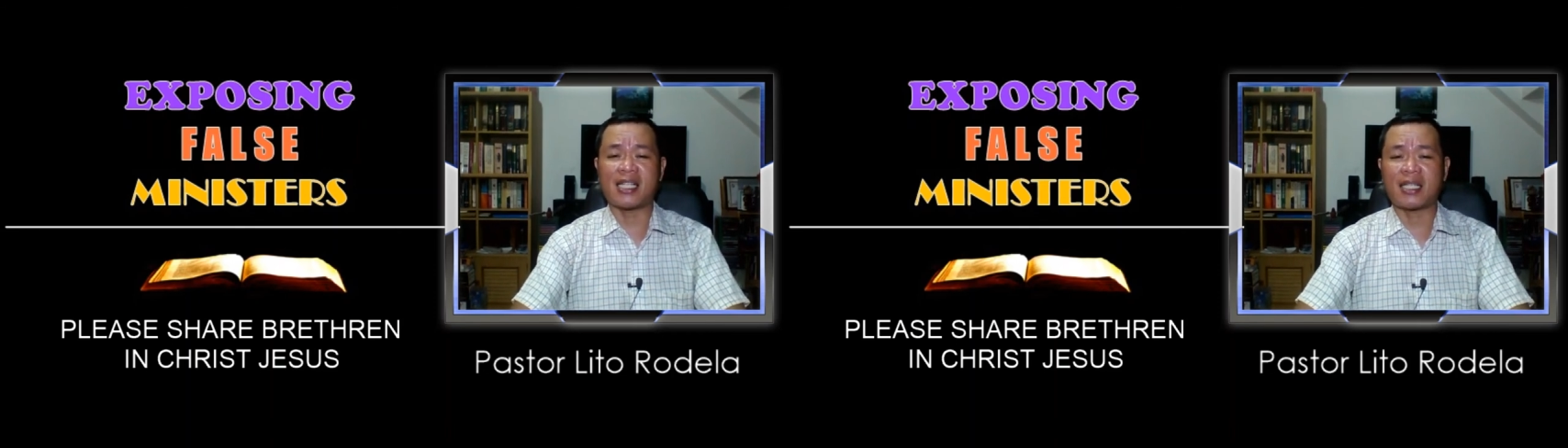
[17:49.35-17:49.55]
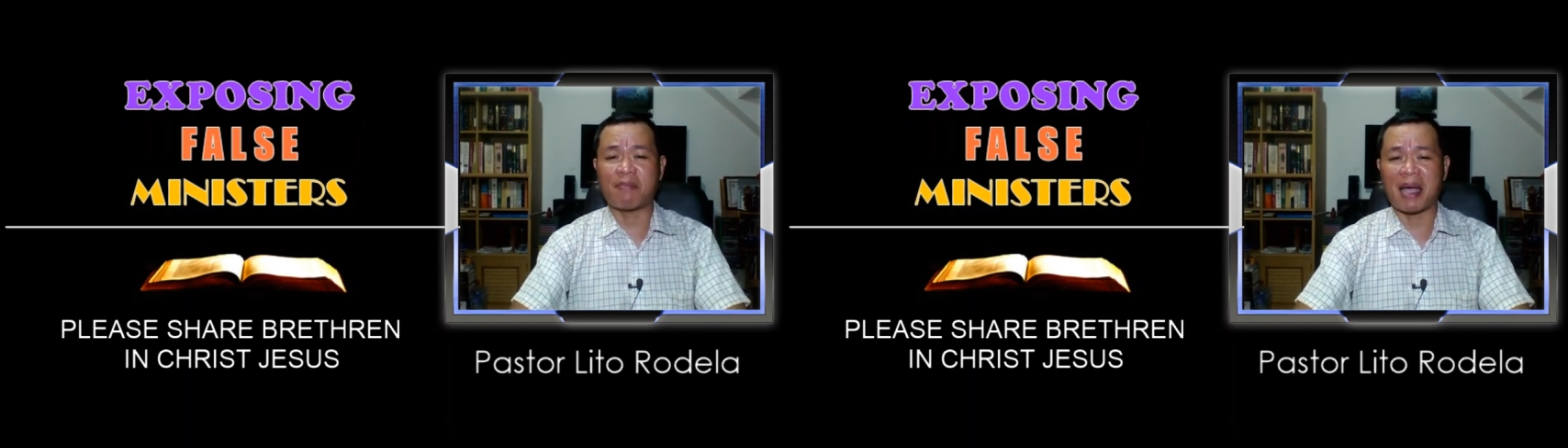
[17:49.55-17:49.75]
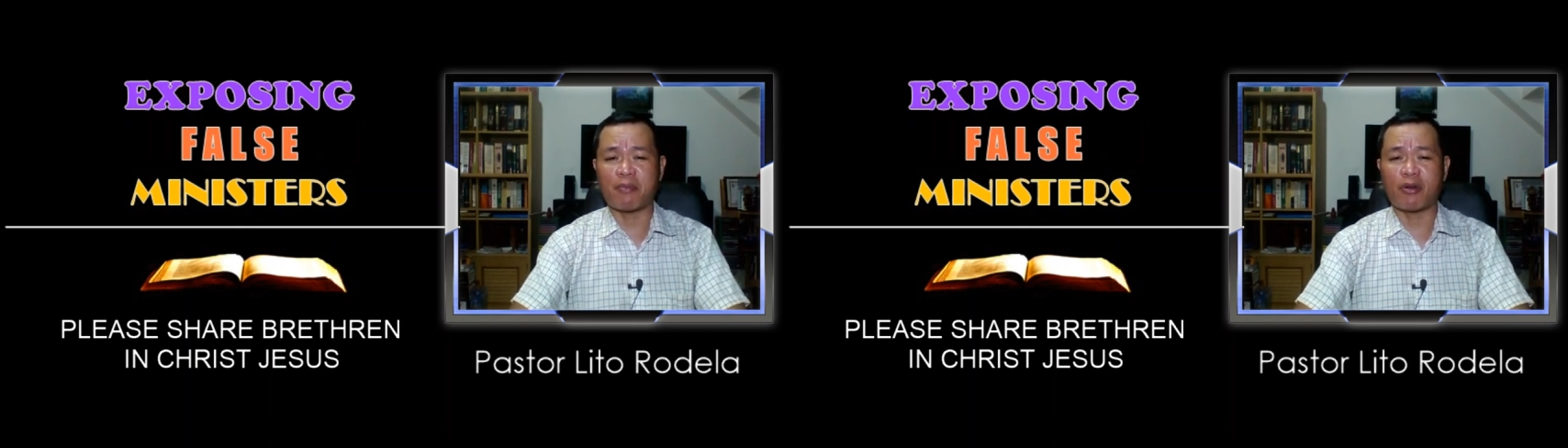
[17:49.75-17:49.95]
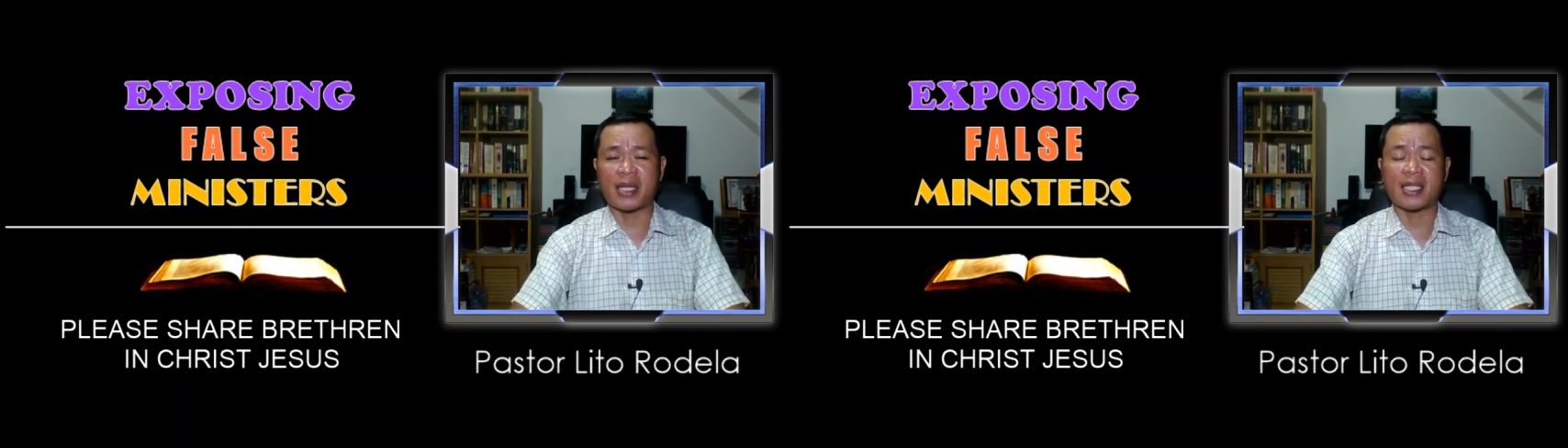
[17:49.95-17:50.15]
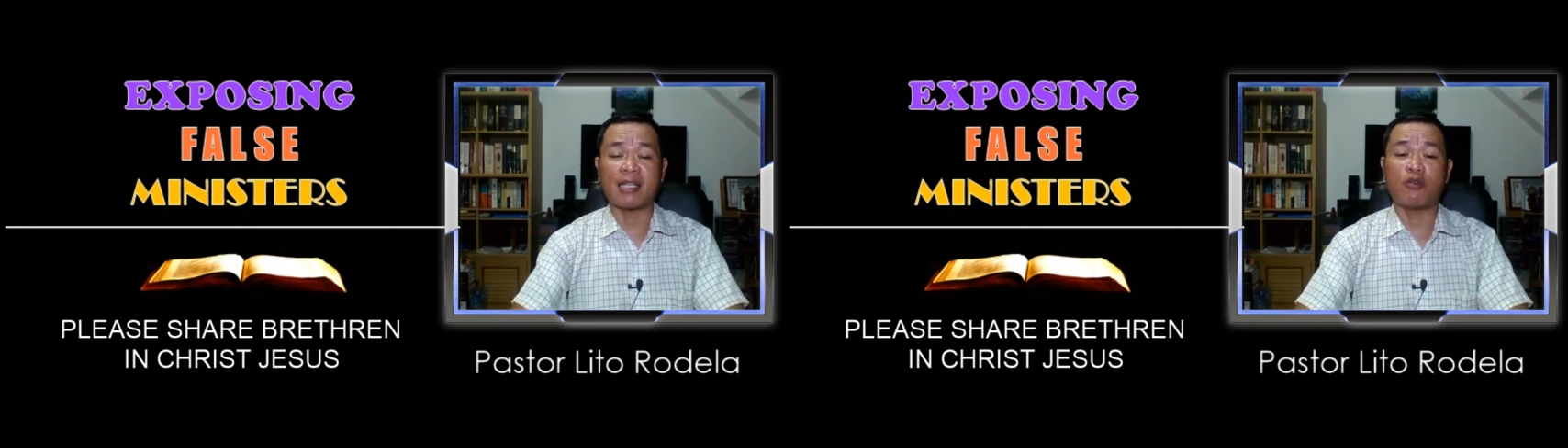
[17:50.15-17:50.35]
din sa Bible
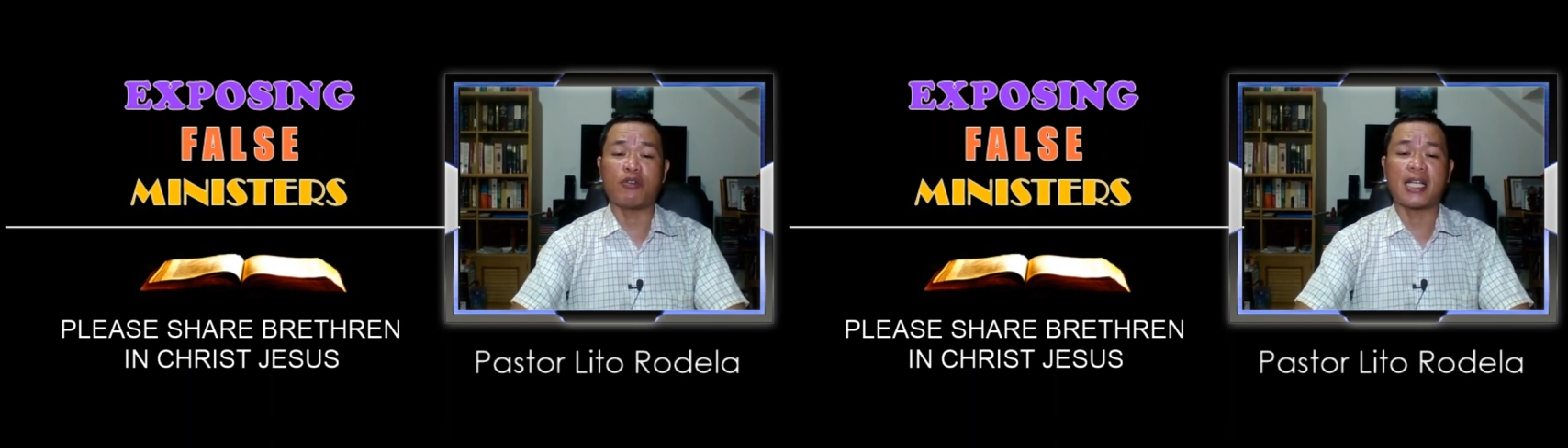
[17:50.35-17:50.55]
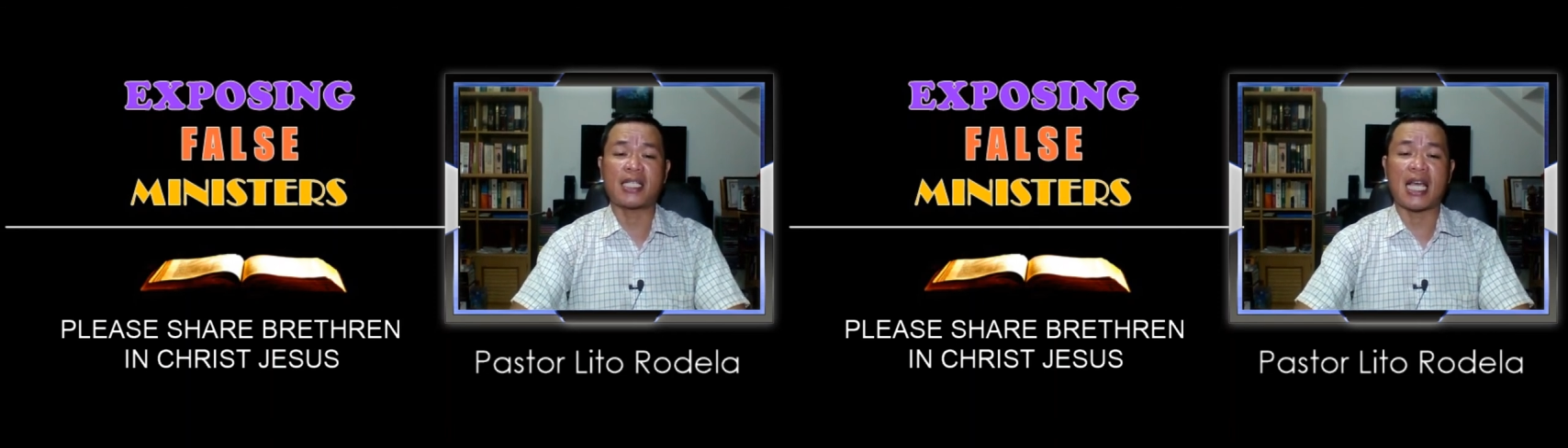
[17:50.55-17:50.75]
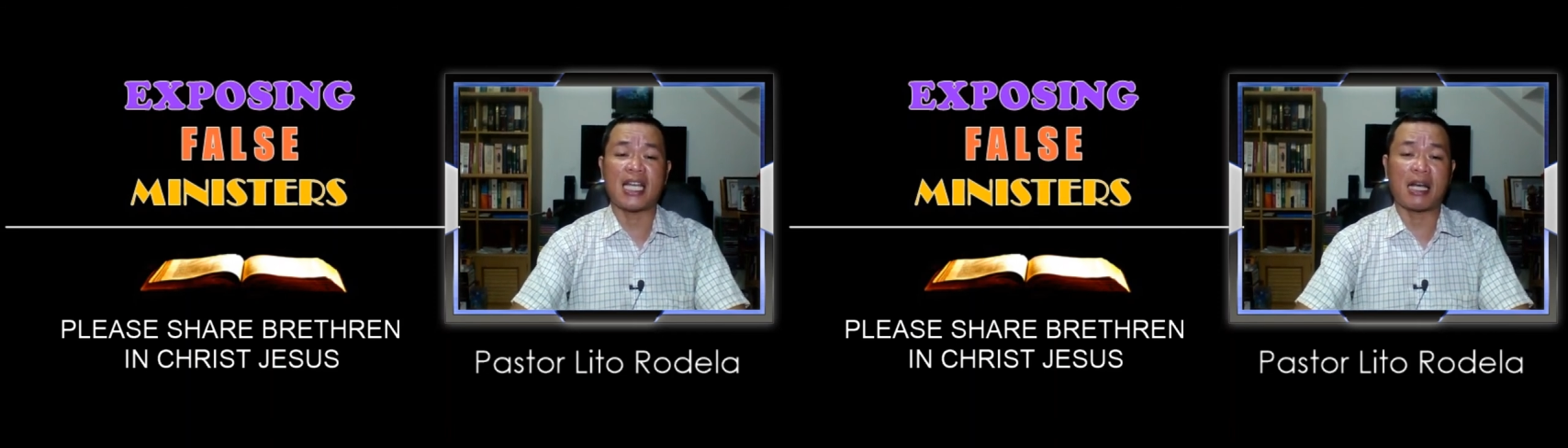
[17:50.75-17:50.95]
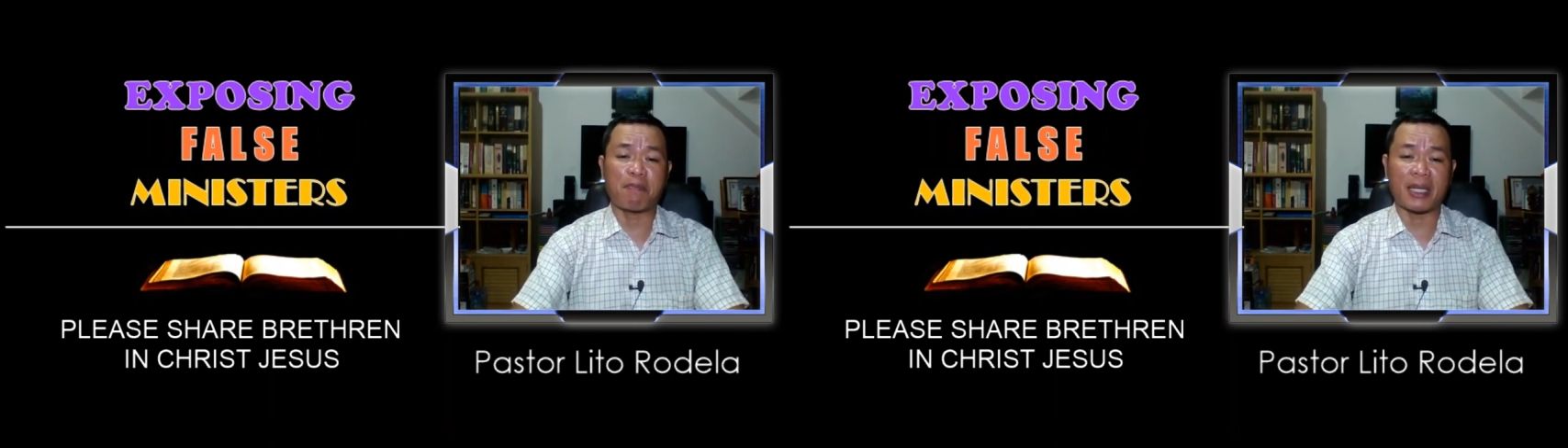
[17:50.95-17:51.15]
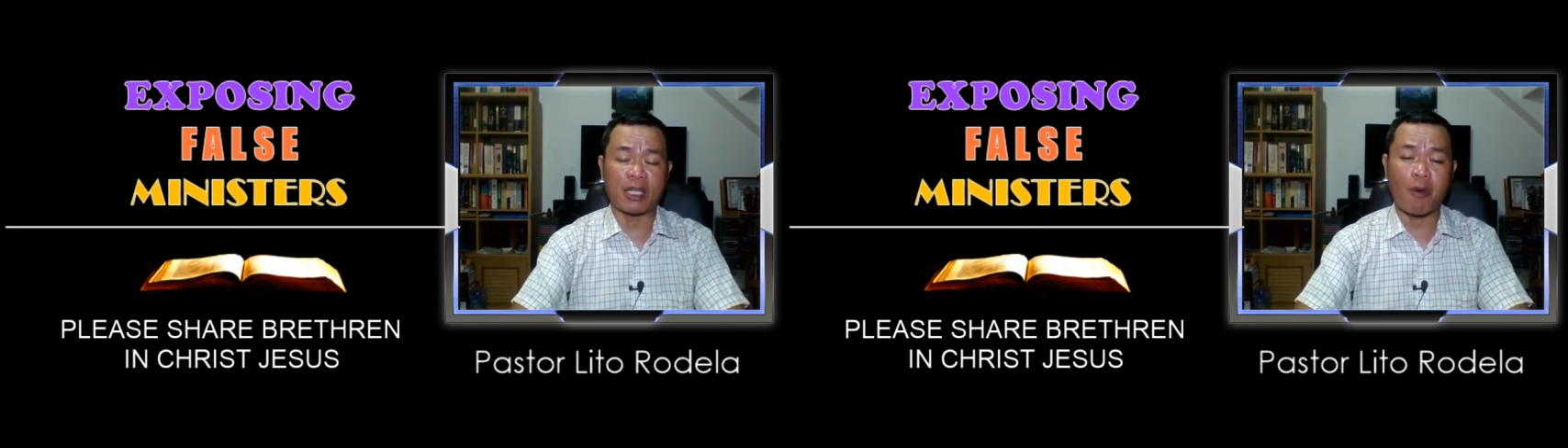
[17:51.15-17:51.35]
na si Judas ay
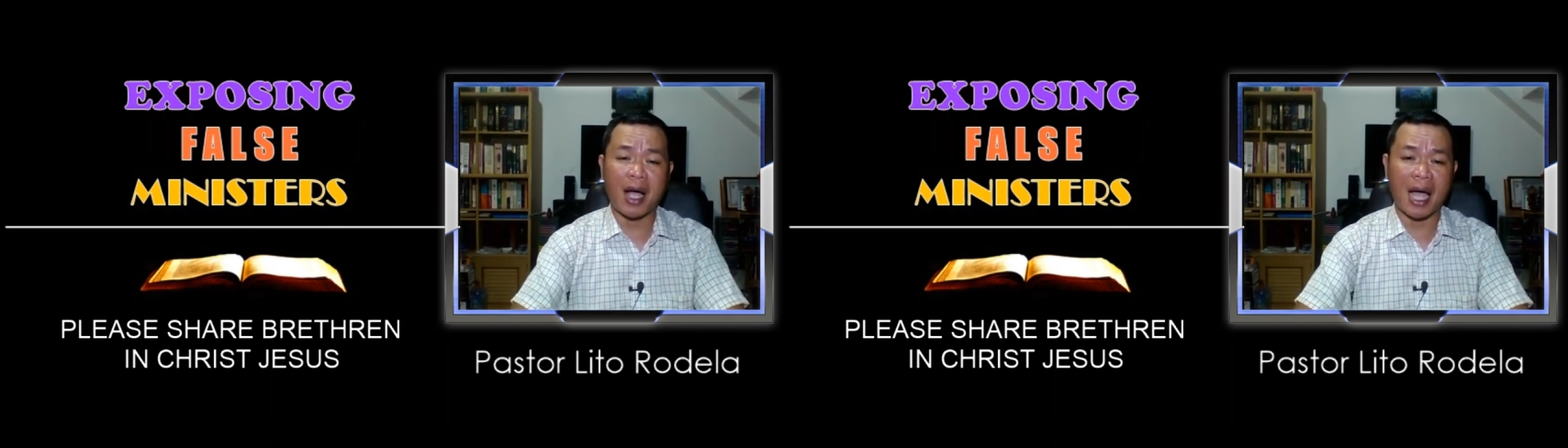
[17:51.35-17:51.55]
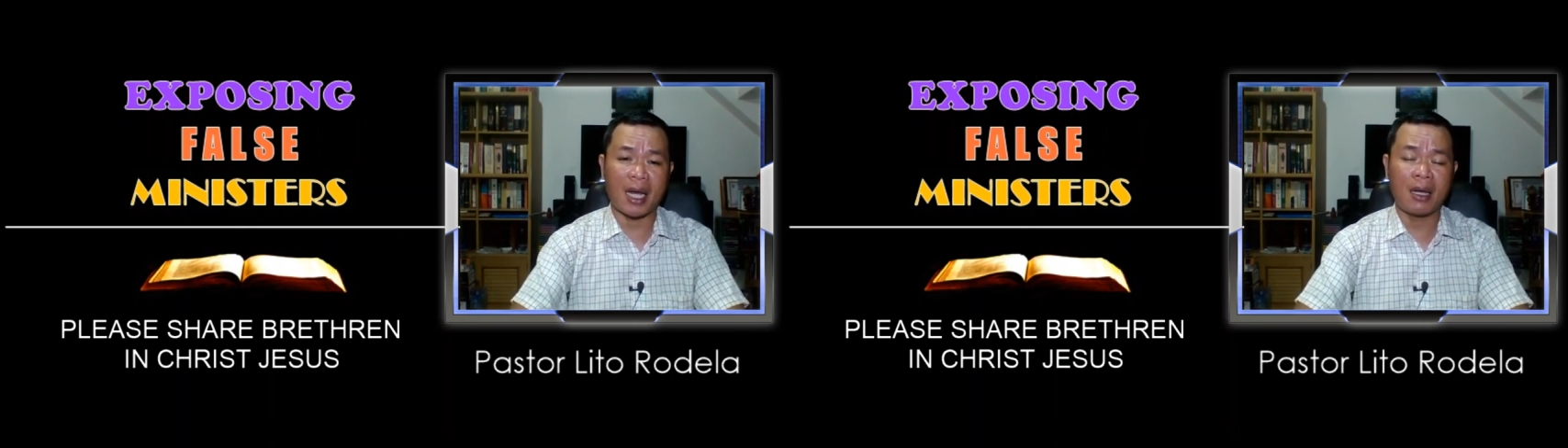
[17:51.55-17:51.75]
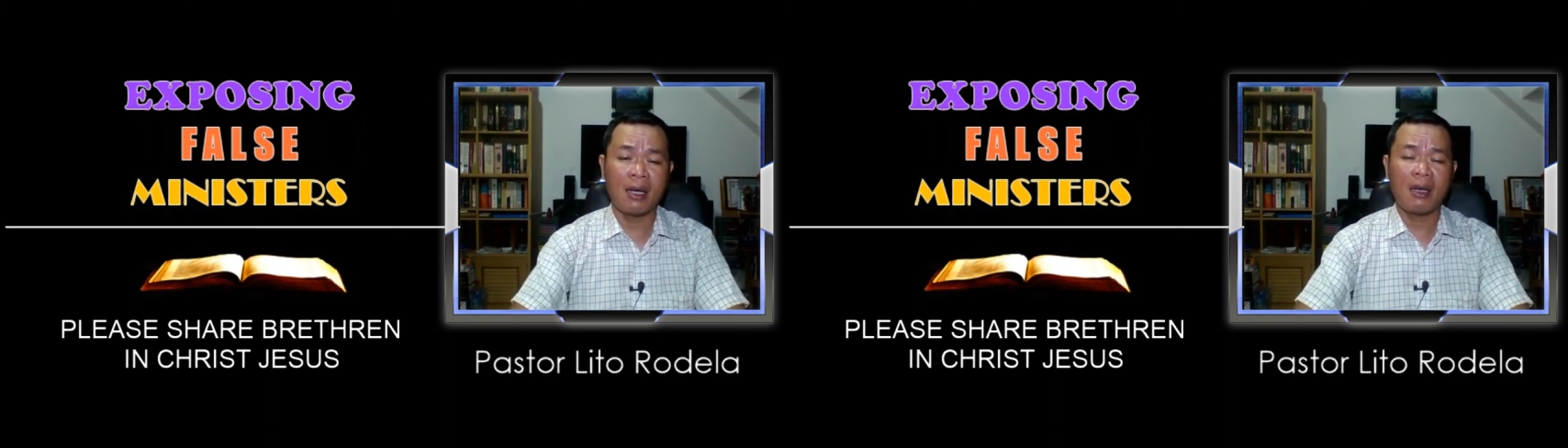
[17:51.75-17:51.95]
nagpatiwakal,